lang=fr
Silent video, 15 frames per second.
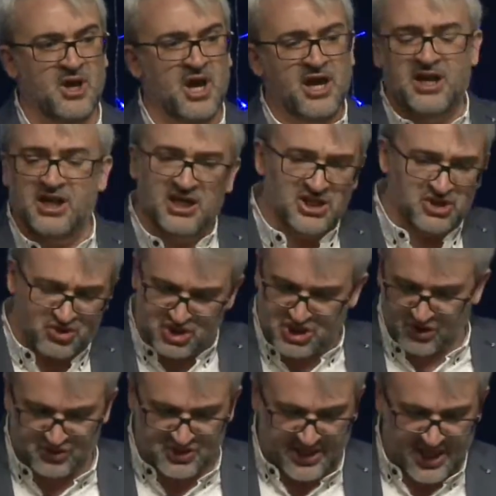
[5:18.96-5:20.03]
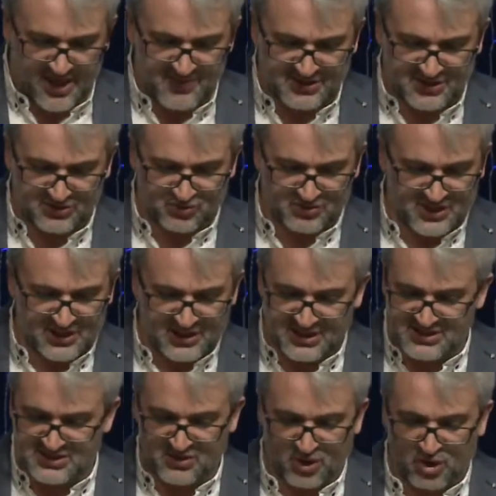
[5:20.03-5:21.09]
Et l'Église de Jérusalem était une
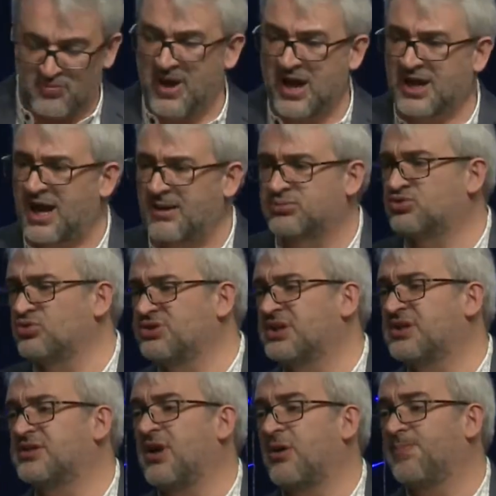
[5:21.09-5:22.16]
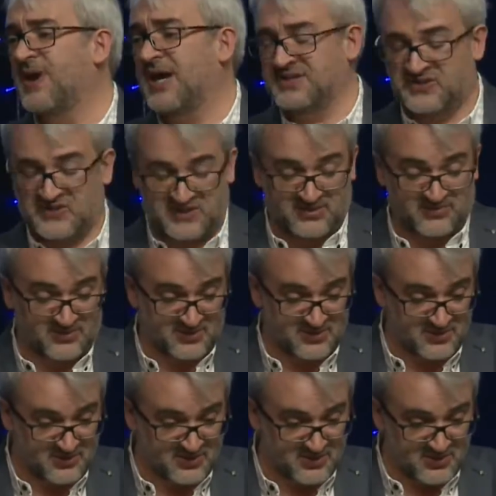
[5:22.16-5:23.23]
Église remarquable, tout était en place,
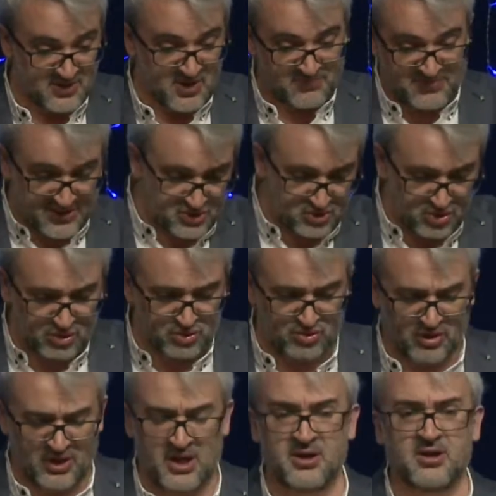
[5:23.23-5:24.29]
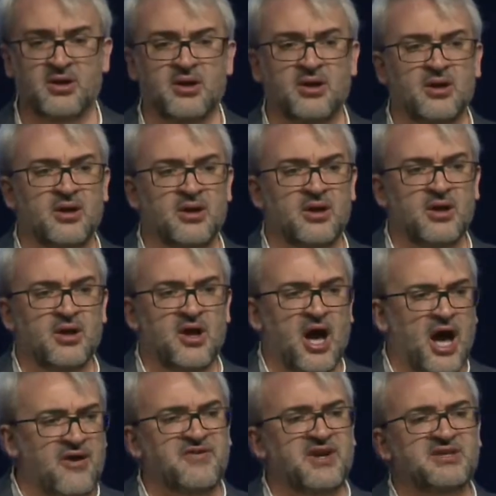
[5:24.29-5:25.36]
bien structuré,
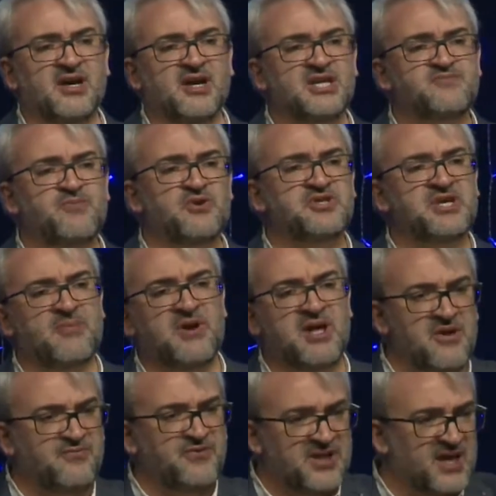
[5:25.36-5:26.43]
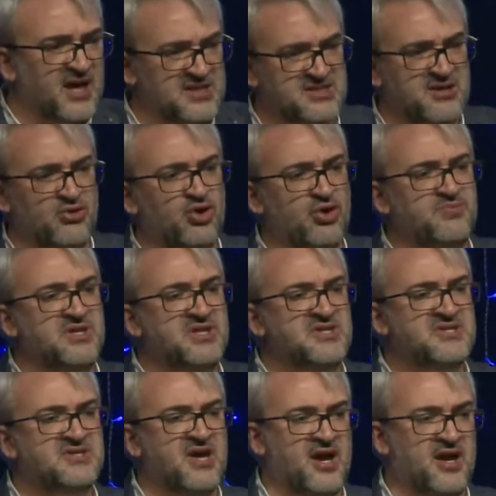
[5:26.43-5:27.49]
avec des responsables efficaces dans leur
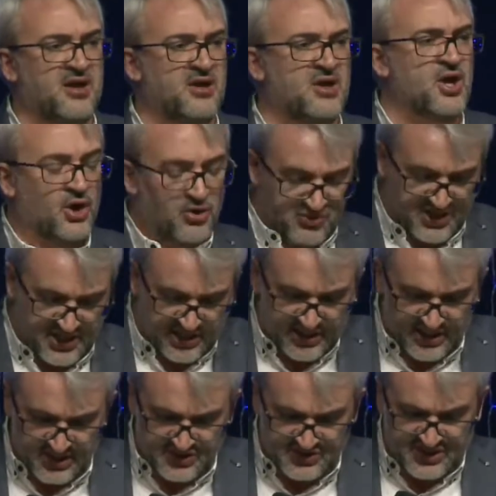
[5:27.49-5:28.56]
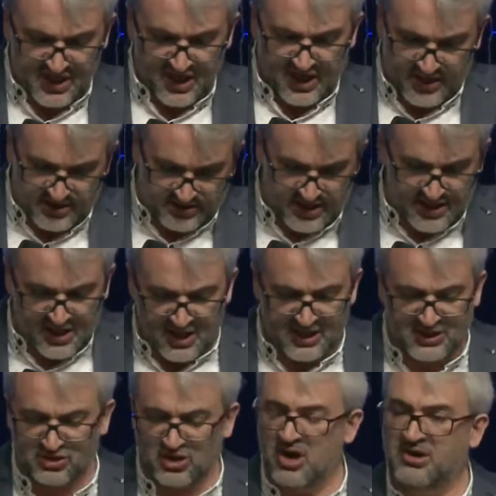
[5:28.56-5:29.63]
ministère, une Église et des
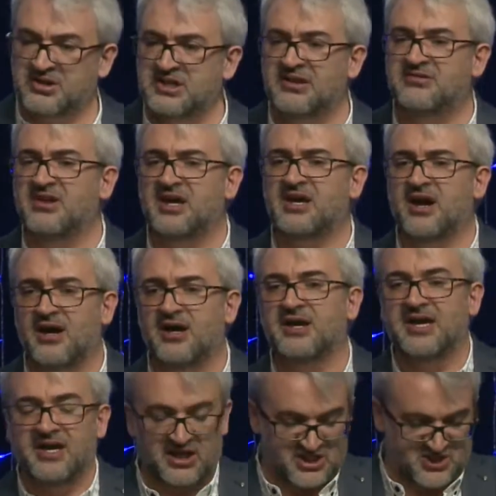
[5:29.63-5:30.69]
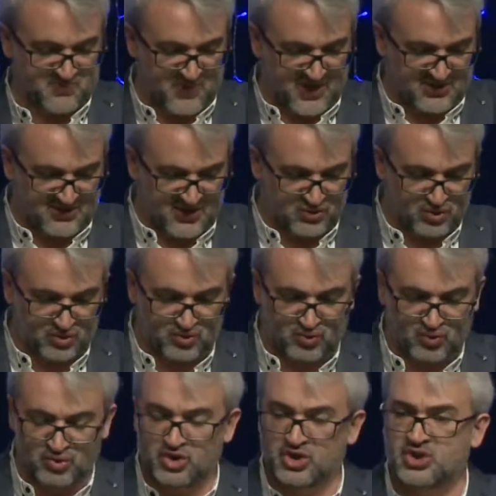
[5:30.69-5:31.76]
leaders qui étaient craints et respectés de
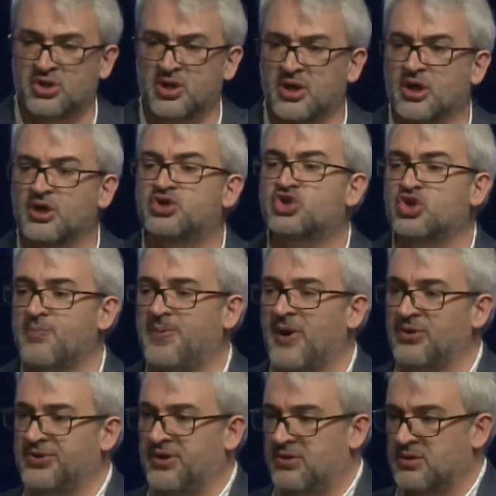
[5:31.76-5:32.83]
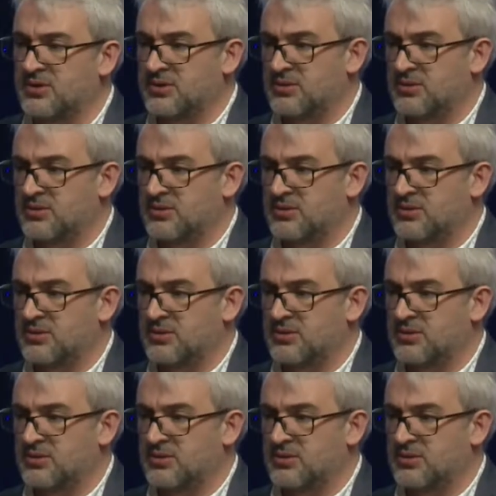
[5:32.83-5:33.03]
tous. Cependant,